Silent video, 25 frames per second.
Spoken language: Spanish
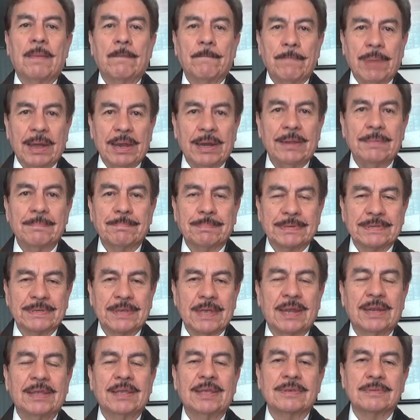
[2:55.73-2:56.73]
para
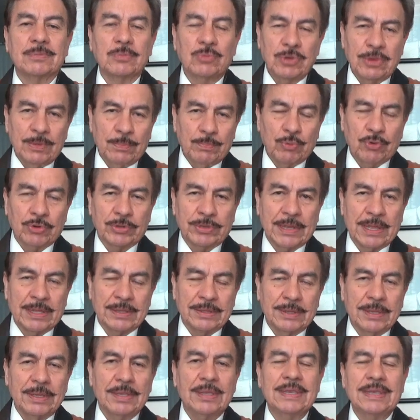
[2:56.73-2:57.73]
empezar y es muy
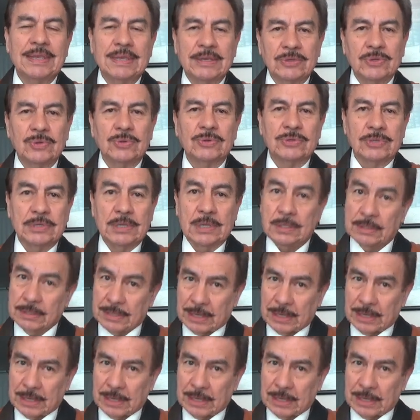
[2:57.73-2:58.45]
importante y eso sí